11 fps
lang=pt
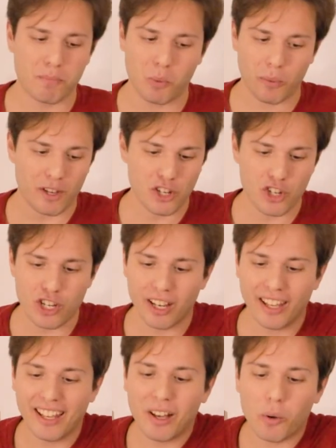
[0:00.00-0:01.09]
quando a gente
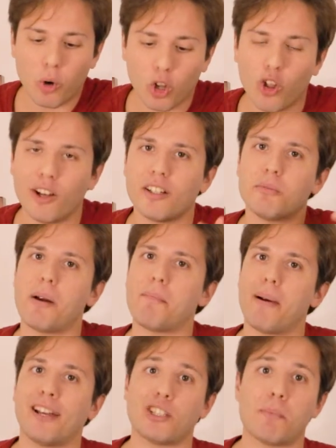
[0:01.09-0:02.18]
coloca numa
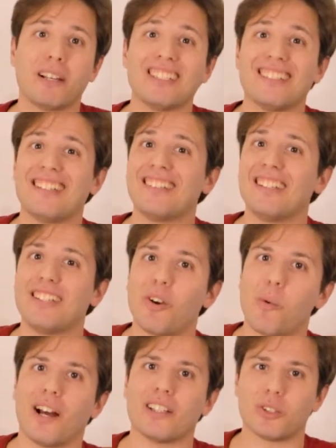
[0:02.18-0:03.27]
página, página
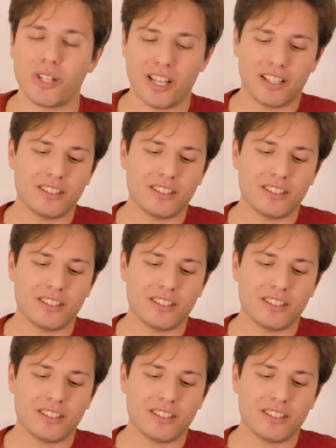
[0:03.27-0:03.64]
64,